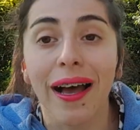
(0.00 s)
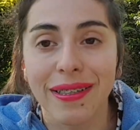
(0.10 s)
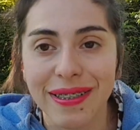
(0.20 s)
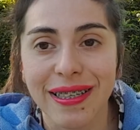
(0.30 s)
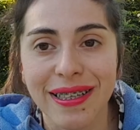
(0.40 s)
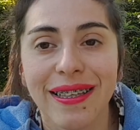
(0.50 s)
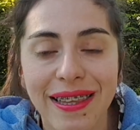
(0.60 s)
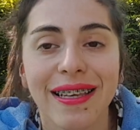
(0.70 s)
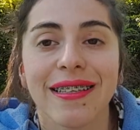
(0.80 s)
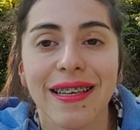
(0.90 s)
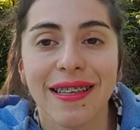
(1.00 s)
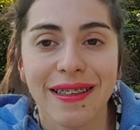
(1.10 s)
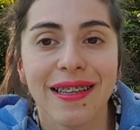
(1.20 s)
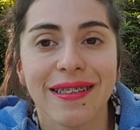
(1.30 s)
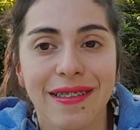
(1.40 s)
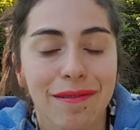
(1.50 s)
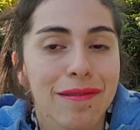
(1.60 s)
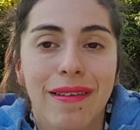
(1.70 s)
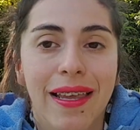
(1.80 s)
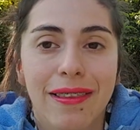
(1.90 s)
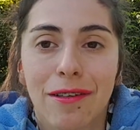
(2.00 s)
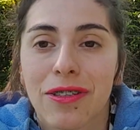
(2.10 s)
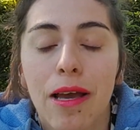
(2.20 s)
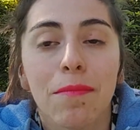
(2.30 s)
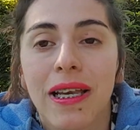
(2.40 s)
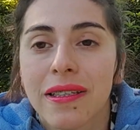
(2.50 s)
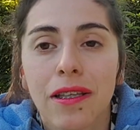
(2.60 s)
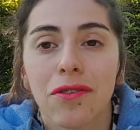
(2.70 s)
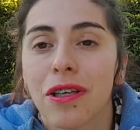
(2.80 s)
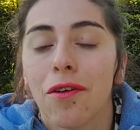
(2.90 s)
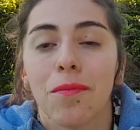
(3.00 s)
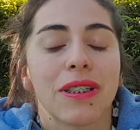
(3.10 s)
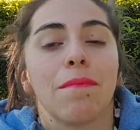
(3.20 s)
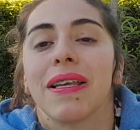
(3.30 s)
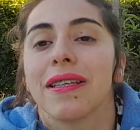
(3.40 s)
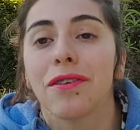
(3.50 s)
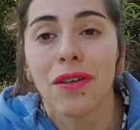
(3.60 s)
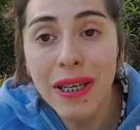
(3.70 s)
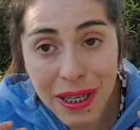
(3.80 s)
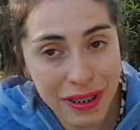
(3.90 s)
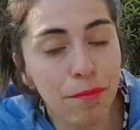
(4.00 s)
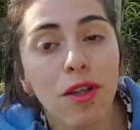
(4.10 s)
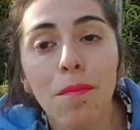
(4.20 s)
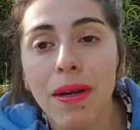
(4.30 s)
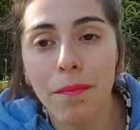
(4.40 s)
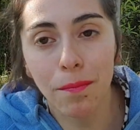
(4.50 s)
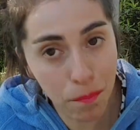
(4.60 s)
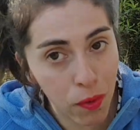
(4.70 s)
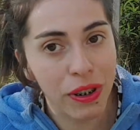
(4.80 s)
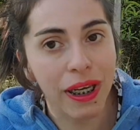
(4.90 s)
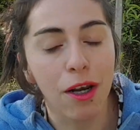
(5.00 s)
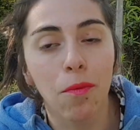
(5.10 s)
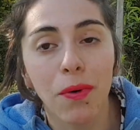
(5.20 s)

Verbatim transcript: Así de, este. O sea, mi acento, si lo, o sea, mi acento. Si mi nombre Mónica lo